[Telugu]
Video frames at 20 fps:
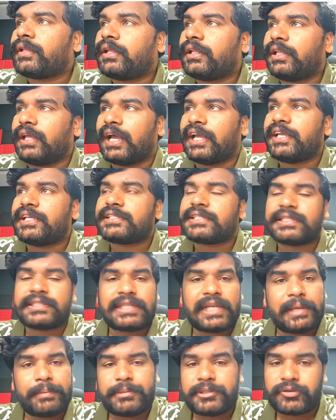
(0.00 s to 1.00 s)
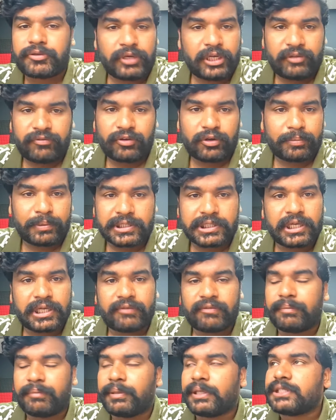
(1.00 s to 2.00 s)
ది హైయెస్ట్ స్లాబ్ ఇస్ ట్వంటీ ఫోర్ పర్సెంట్
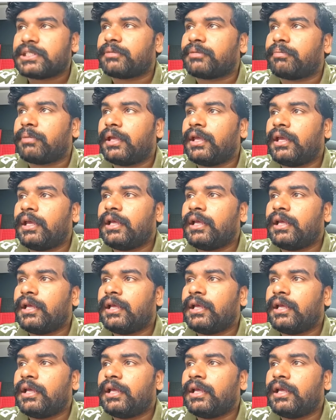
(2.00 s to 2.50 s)
ఆఫ్ ద బేసిక్ పే